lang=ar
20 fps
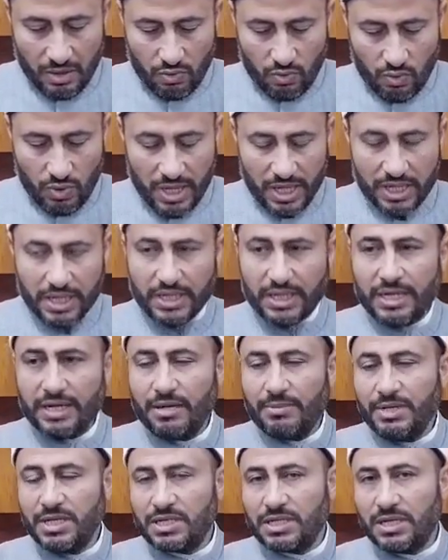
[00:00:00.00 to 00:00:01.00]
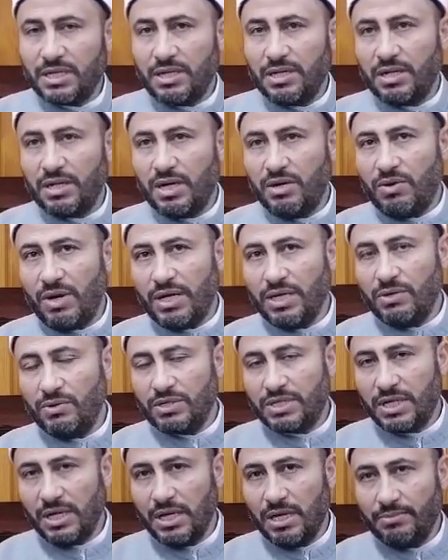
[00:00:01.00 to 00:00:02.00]
ولكن النبي صلى الله عليه
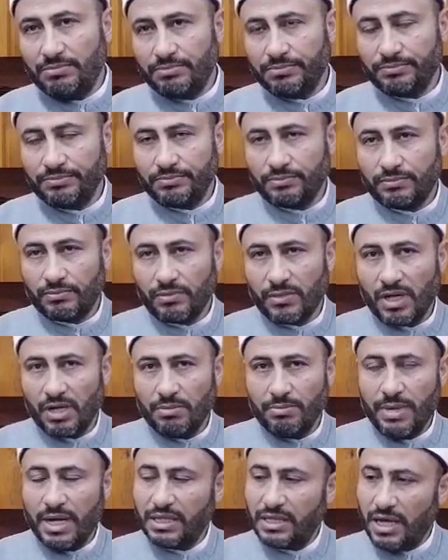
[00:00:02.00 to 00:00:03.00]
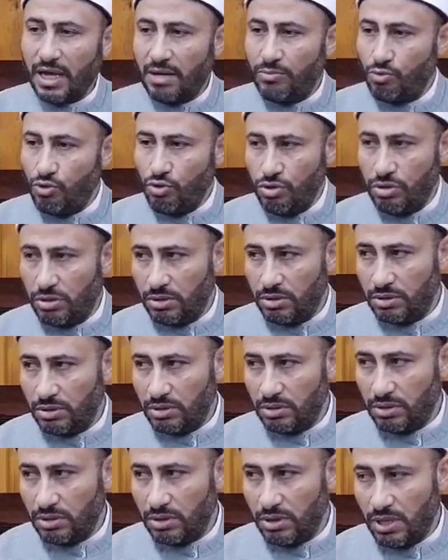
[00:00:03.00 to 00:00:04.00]
وسلم مات أبوه
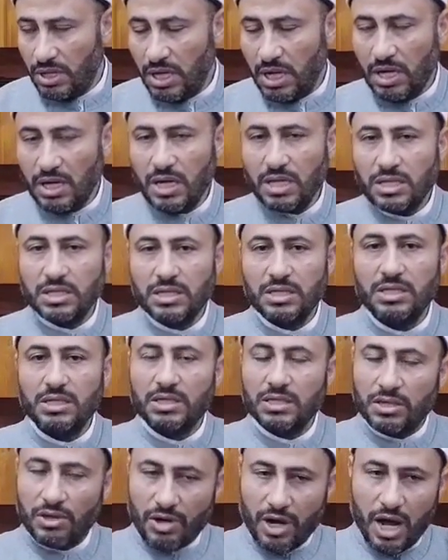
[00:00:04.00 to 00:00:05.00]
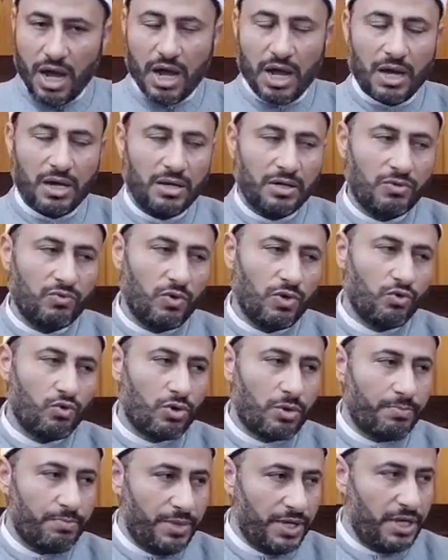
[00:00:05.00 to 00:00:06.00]
الذي يرعاه
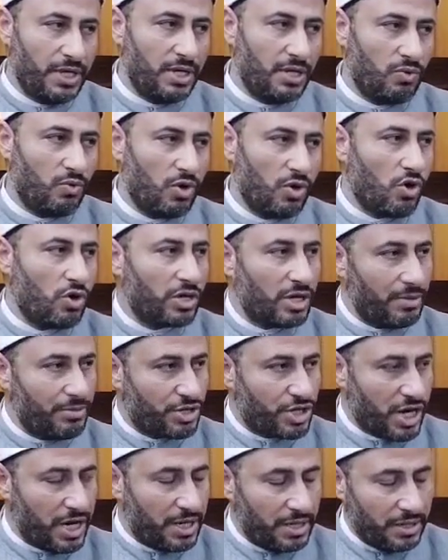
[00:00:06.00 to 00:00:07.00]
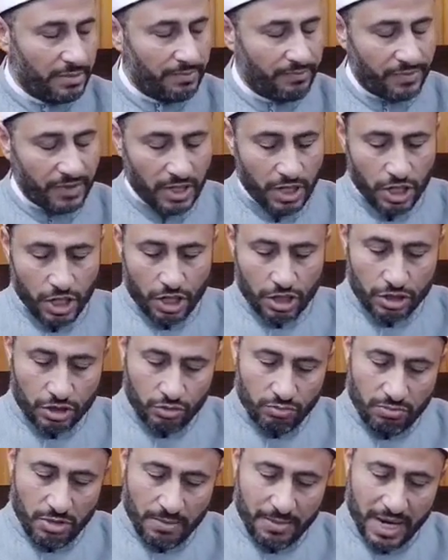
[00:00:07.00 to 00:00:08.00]
ويربيه ويعنى بشأنه
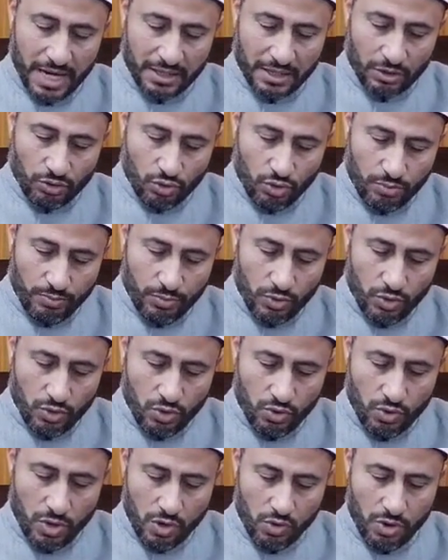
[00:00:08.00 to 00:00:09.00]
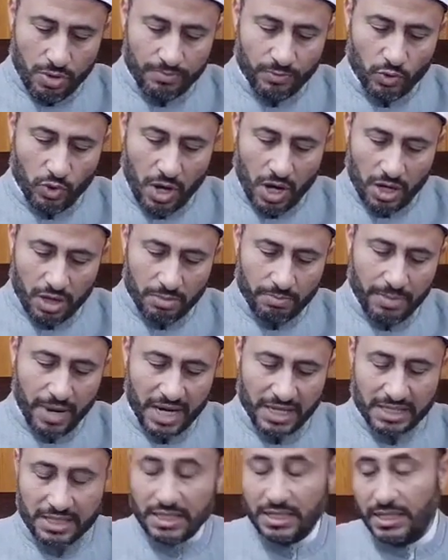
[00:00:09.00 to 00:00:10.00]
ثم ماتت أمه وهو ابن
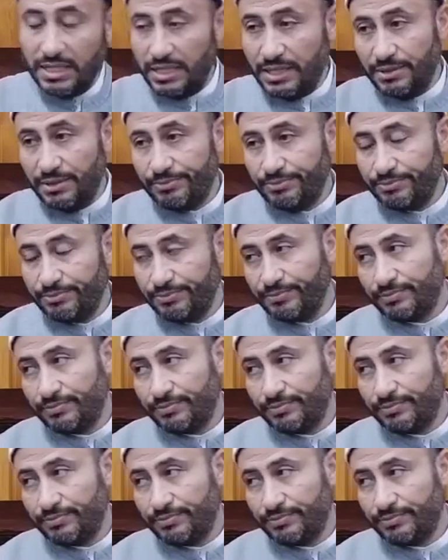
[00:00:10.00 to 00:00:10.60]
أربع سنين